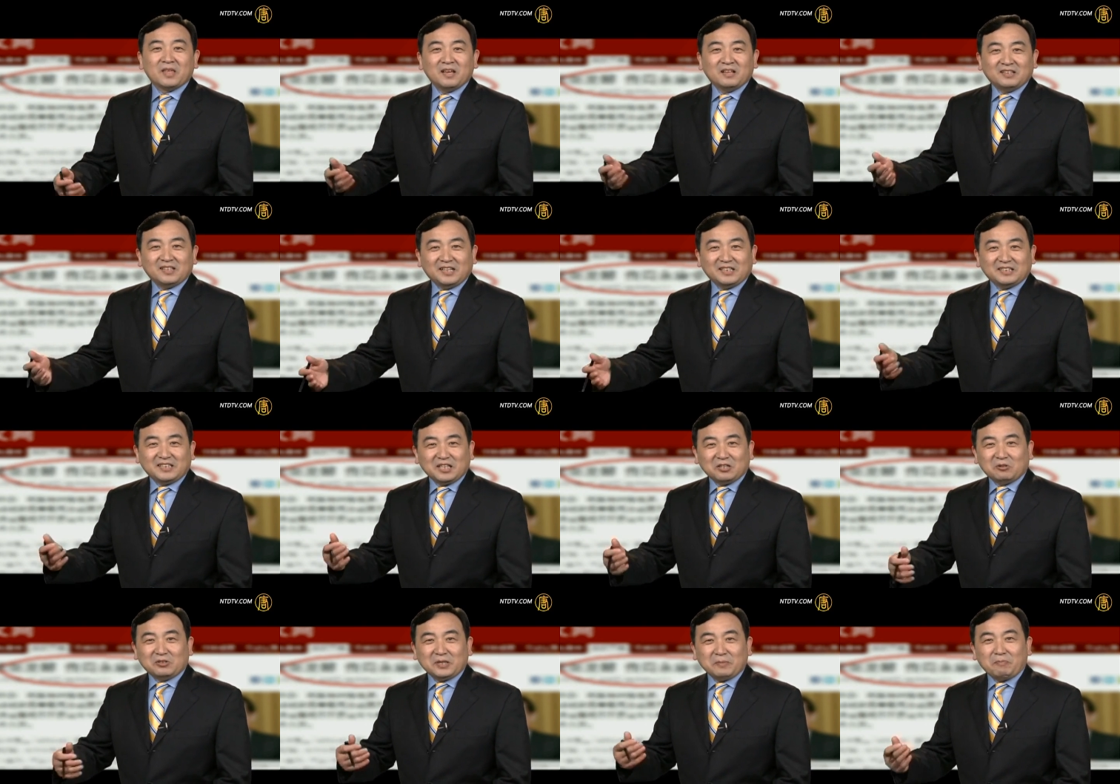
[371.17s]
那结
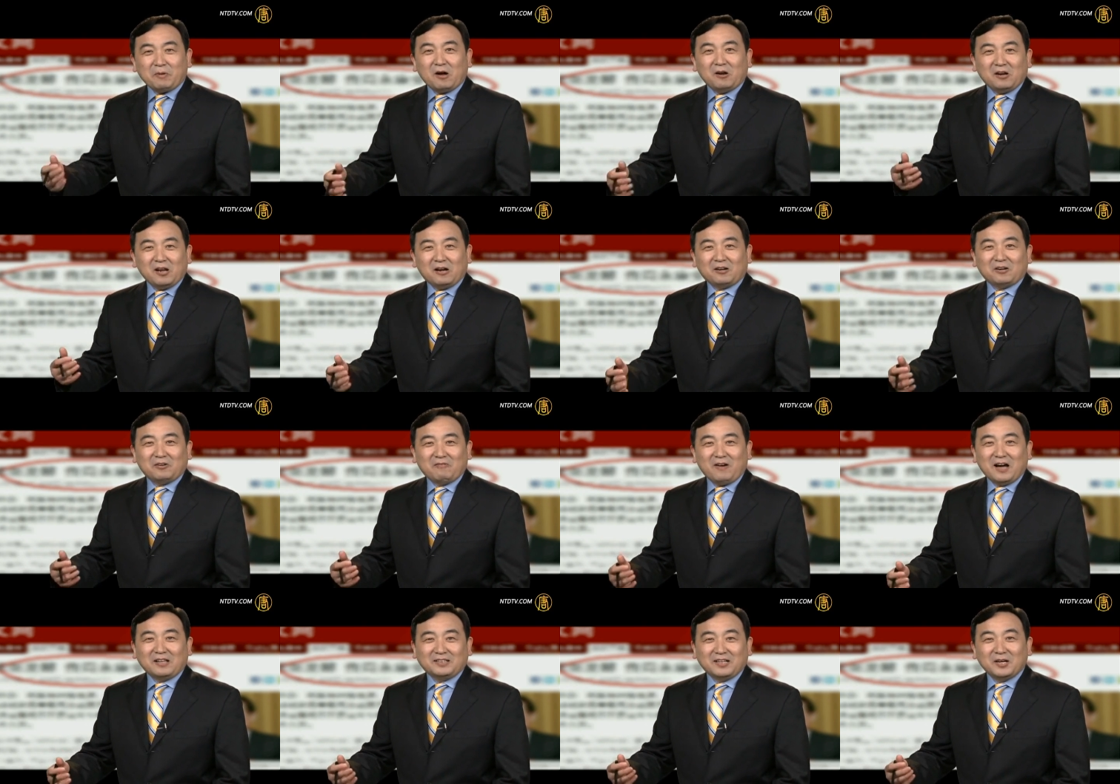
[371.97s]
果这爆料的
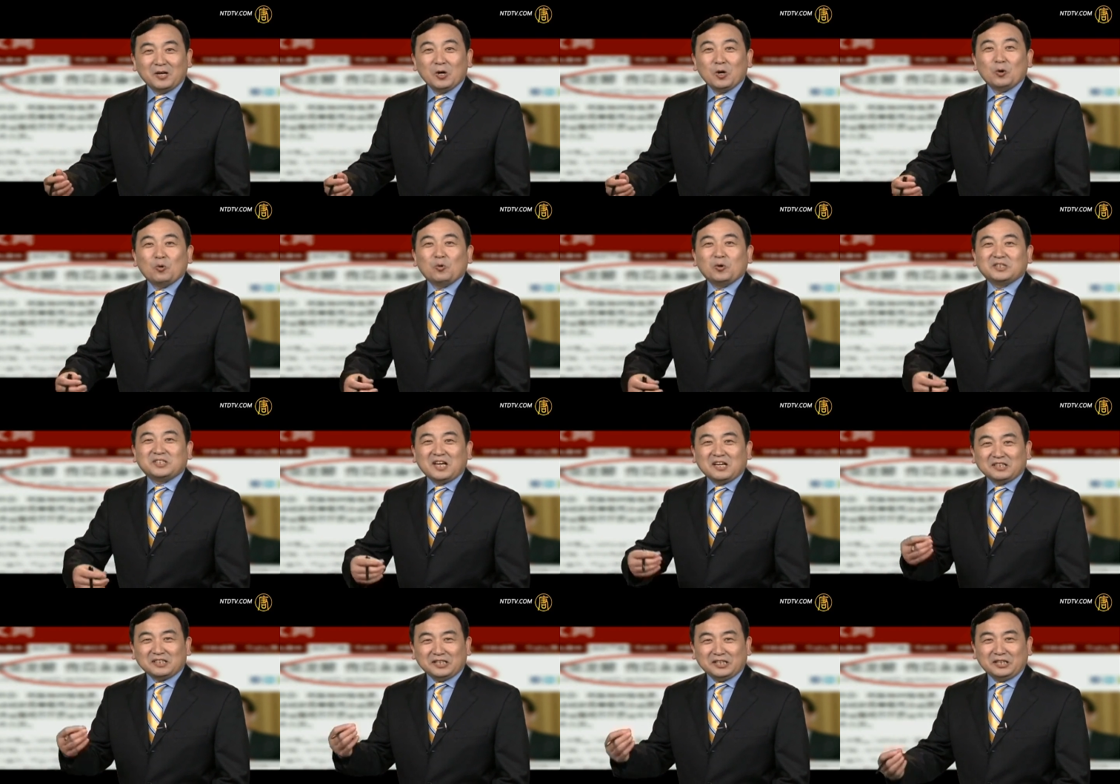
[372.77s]
网呢？我
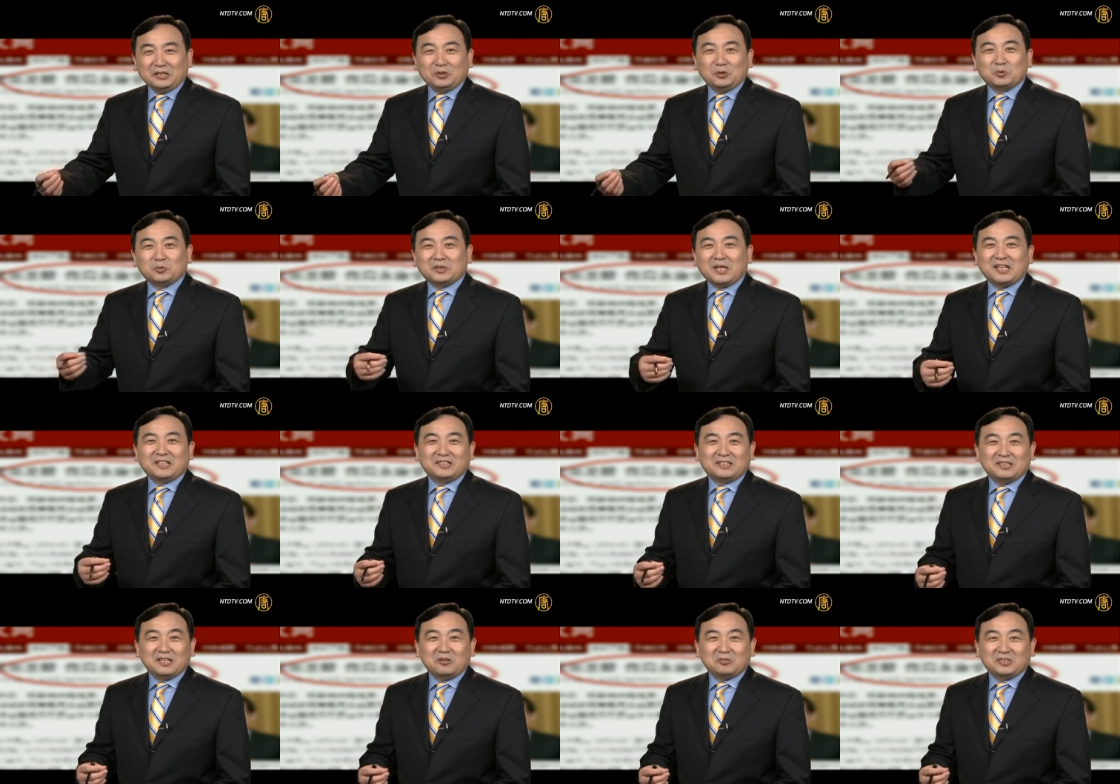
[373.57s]
想引用他的
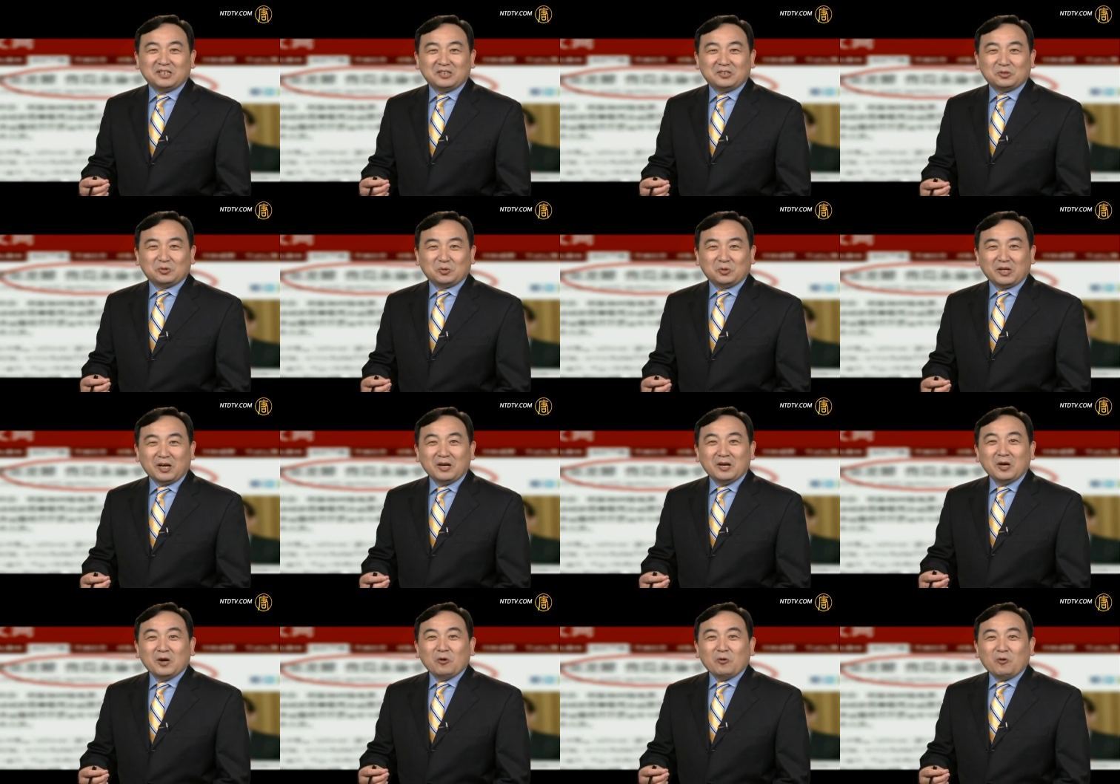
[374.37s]
消息的时候呢，
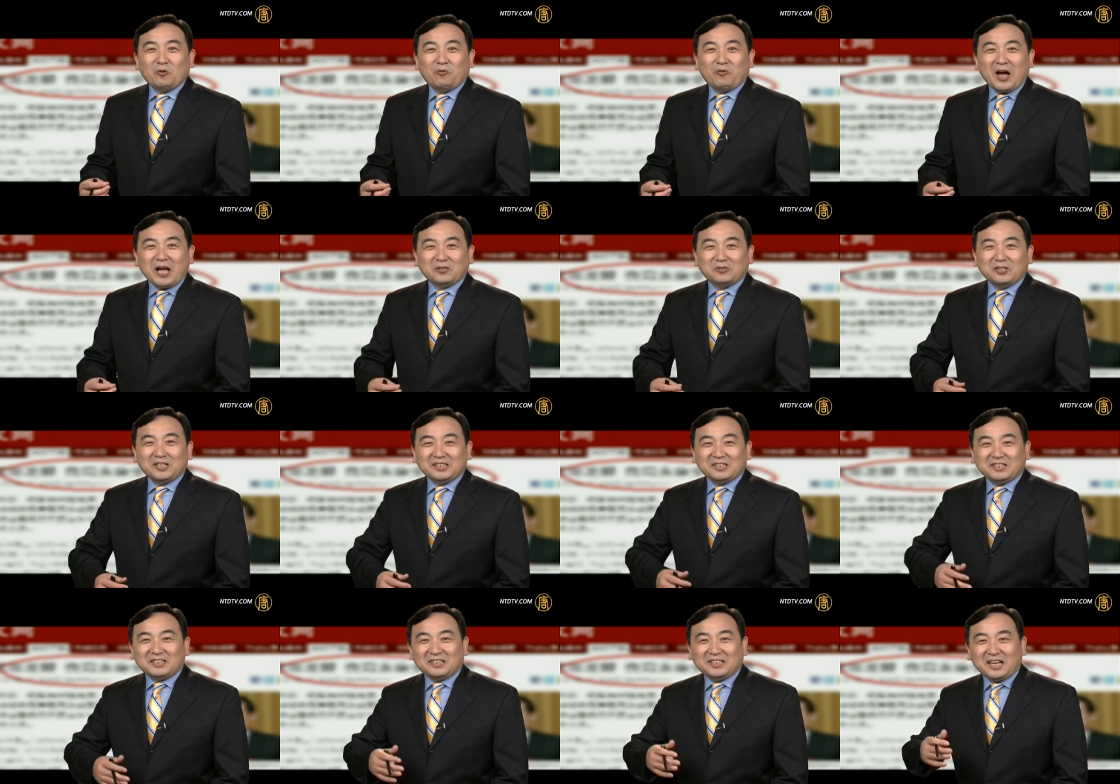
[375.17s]
我发觉
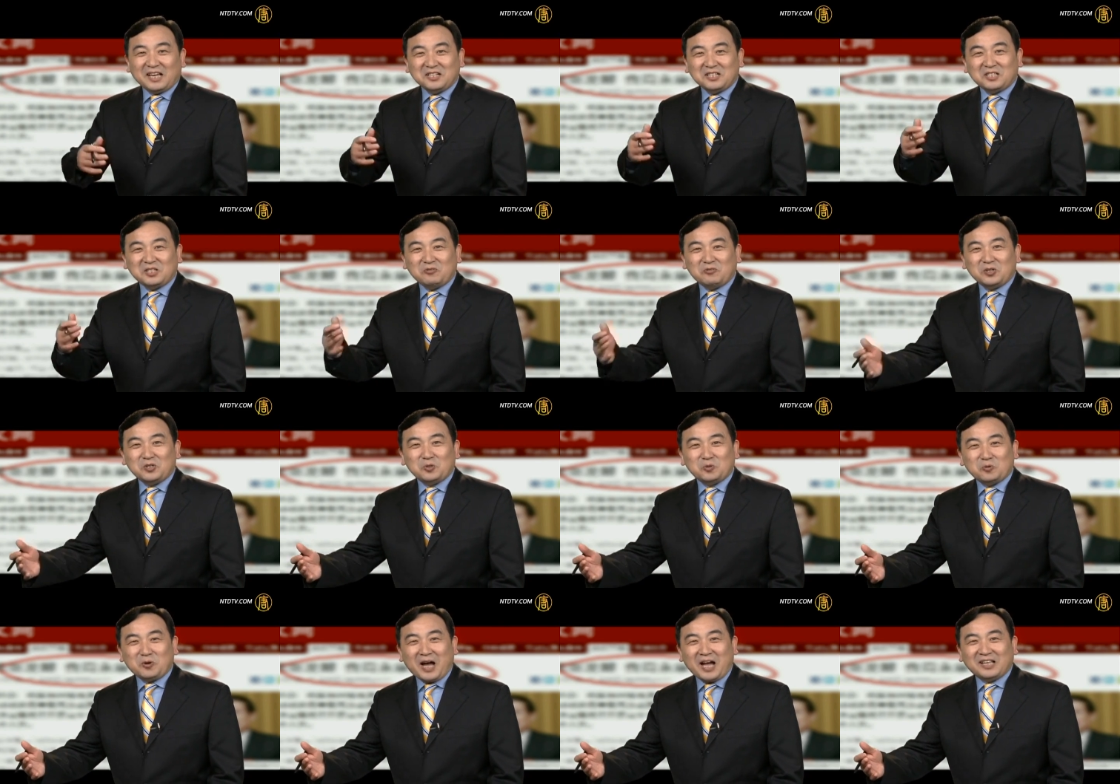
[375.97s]
前十分
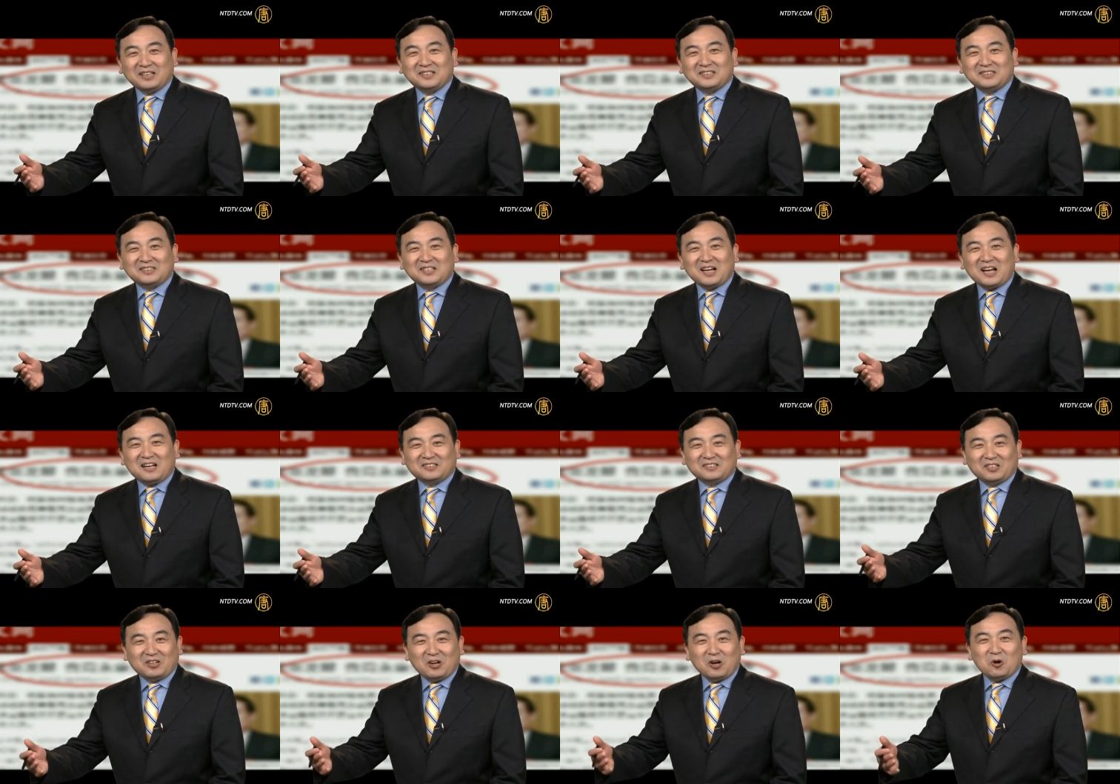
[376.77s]
钟我还能上
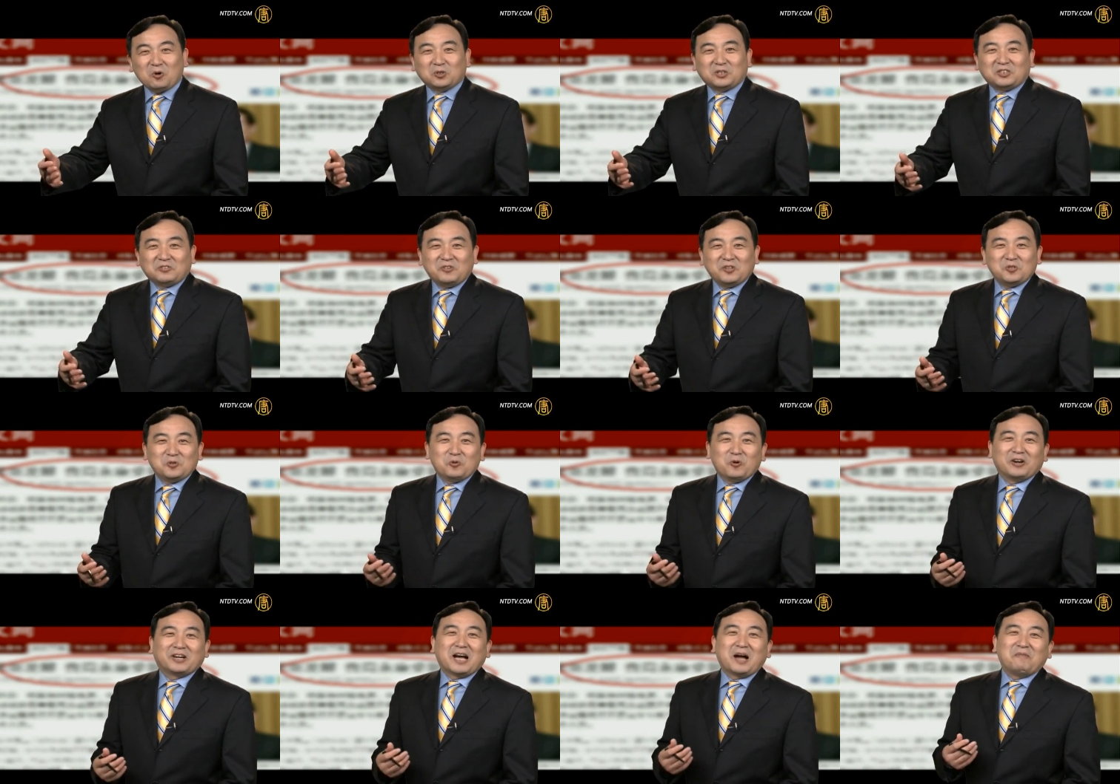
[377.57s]
去，后十分钟
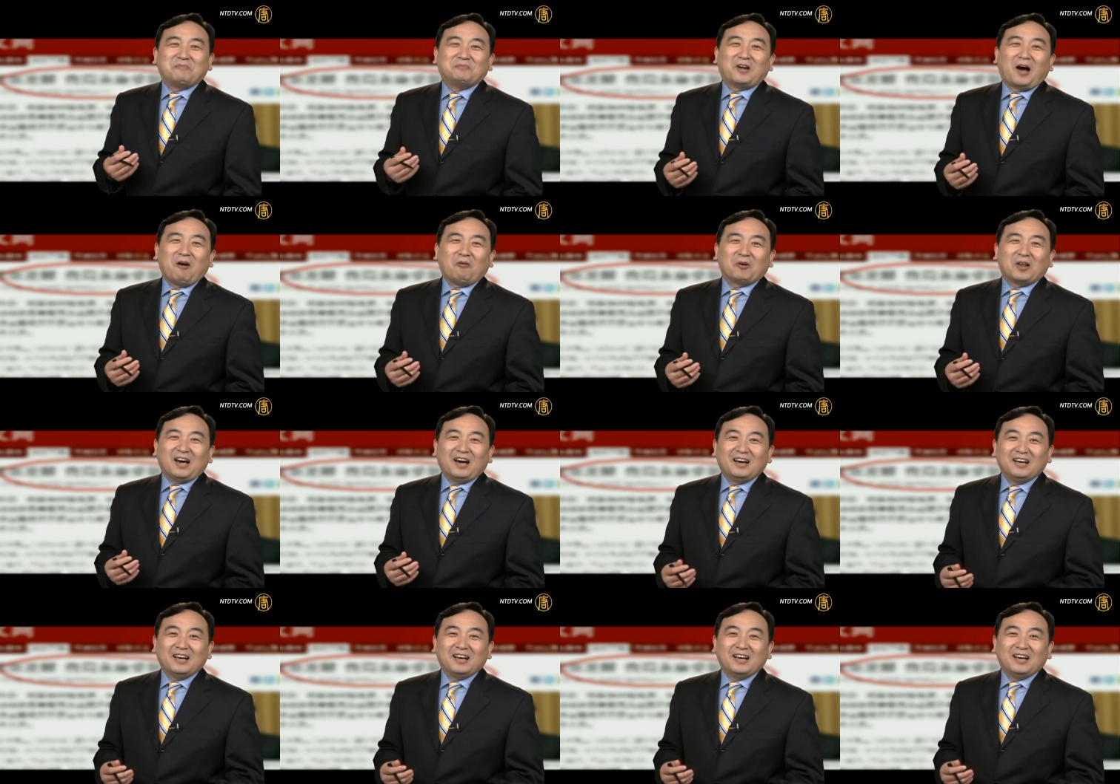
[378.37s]
我看不着了。